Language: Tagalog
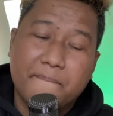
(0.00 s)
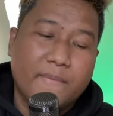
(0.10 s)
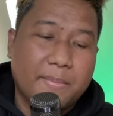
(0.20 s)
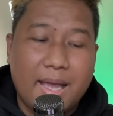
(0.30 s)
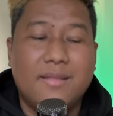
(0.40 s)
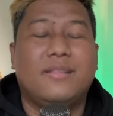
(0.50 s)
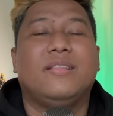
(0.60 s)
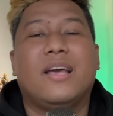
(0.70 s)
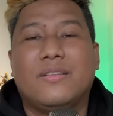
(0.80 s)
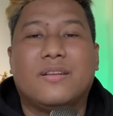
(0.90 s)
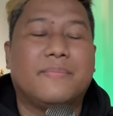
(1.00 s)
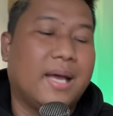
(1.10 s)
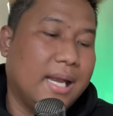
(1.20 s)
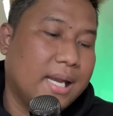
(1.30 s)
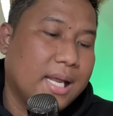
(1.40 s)
maintindihan nyo
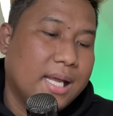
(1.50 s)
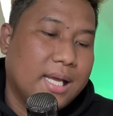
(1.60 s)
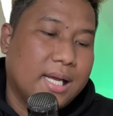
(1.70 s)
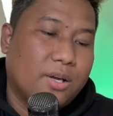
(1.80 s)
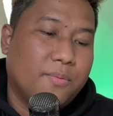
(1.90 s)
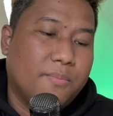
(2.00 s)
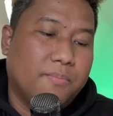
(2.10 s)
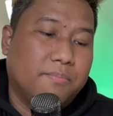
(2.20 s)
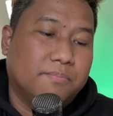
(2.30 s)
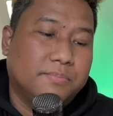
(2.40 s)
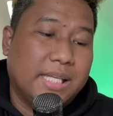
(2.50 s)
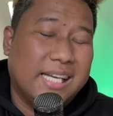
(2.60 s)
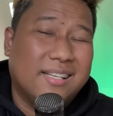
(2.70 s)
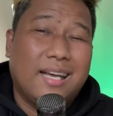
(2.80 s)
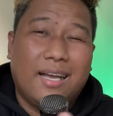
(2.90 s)
naman kung
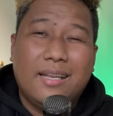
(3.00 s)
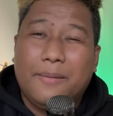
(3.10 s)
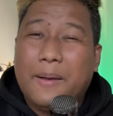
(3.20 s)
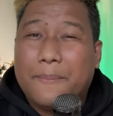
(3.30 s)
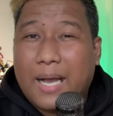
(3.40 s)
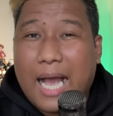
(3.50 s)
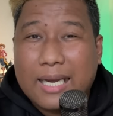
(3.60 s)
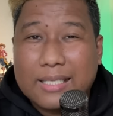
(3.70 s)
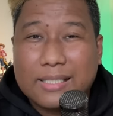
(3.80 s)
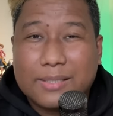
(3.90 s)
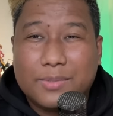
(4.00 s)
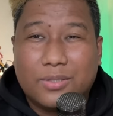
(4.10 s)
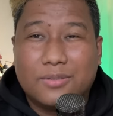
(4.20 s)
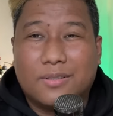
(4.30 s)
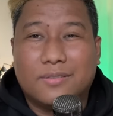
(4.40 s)
na nagpapaka-honest lang naman
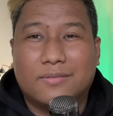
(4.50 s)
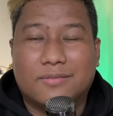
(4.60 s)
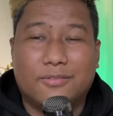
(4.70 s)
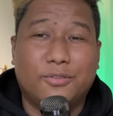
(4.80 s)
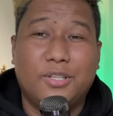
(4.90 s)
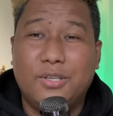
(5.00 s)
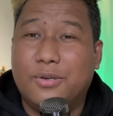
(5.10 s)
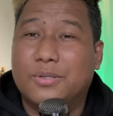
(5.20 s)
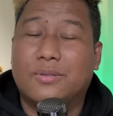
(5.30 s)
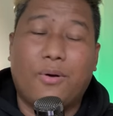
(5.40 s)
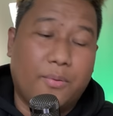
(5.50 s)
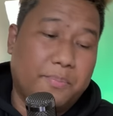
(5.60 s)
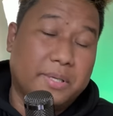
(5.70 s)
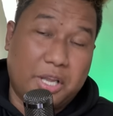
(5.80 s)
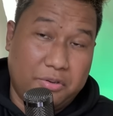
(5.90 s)
ako doon kung hindi nyo gusto
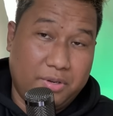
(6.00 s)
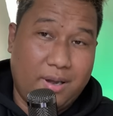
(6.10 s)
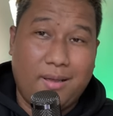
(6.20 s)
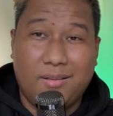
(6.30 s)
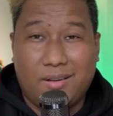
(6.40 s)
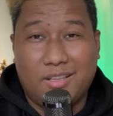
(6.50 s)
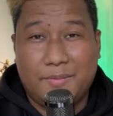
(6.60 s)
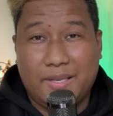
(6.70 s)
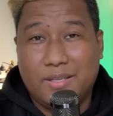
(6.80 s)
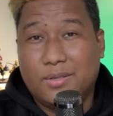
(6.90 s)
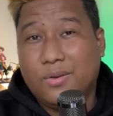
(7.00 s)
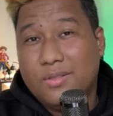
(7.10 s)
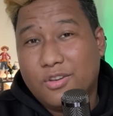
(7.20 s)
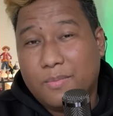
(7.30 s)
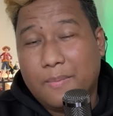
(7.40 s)
pasensya na yun ang experience ko
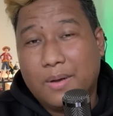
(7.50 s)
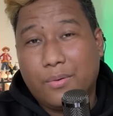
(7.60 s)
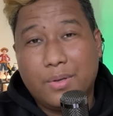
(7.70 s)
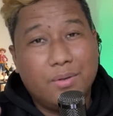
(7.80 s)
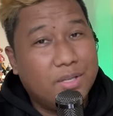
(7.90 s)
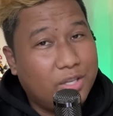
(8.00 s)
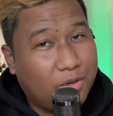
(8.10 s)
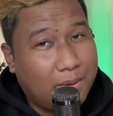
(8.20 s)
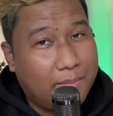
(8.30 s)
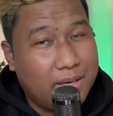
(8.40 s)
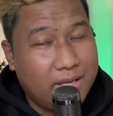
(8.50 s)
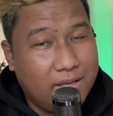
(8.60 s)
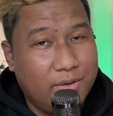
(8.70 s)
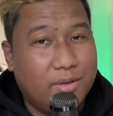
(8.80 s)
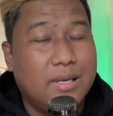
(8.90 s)
hindi ko babaguhin yun hindi ko
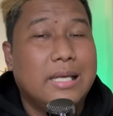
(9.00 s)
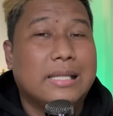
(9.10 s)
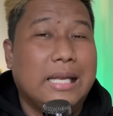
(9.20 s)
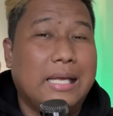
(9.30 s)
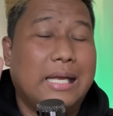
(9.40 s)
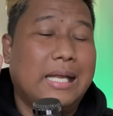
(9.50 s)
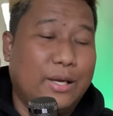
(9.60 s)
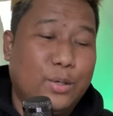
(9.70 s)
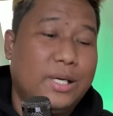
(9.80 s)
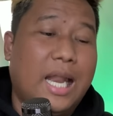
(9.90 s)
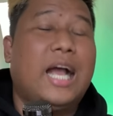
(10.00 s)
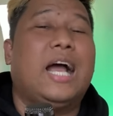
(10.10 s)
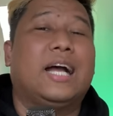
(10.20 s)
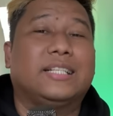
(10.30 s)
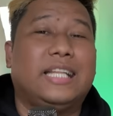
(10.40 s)
babaliin yun talagang ganun lang
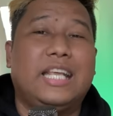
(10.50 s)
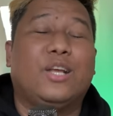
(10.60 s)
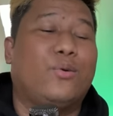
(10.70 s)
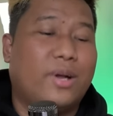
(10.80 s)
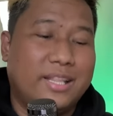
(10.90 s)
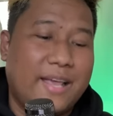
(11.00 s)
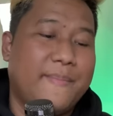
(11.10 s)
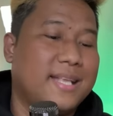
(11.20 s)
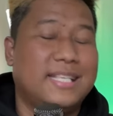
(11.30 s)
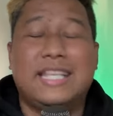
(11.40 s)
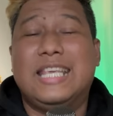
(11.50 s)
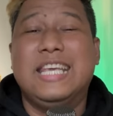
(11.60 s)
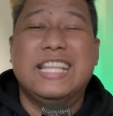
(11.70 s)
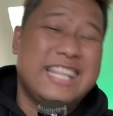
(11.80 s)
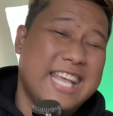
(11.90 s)
ang tingin ko kay Dimensity
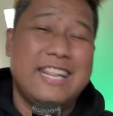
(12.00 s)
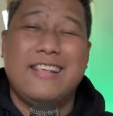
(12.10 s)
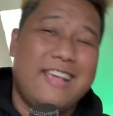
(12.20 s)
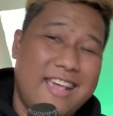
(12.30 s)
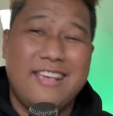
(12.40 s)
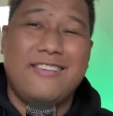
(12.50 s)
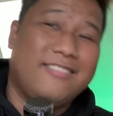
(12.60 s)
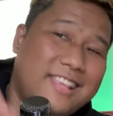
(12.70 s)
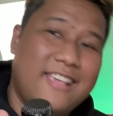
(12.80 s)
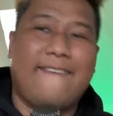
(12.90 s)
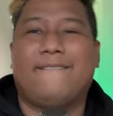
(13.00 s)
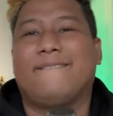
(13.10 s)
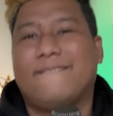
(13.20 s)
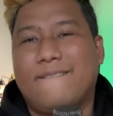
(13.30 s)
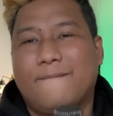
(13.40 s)

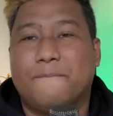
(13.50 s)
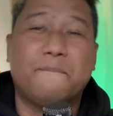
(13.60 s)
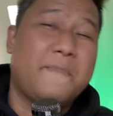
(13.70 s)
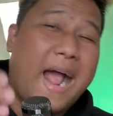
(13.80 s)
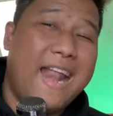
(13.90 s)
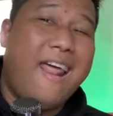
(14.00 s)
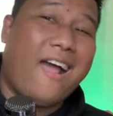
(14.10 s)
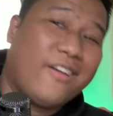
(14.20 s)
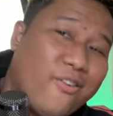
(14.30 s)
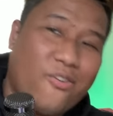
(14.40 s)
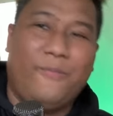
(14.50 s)
1080 bahala kayo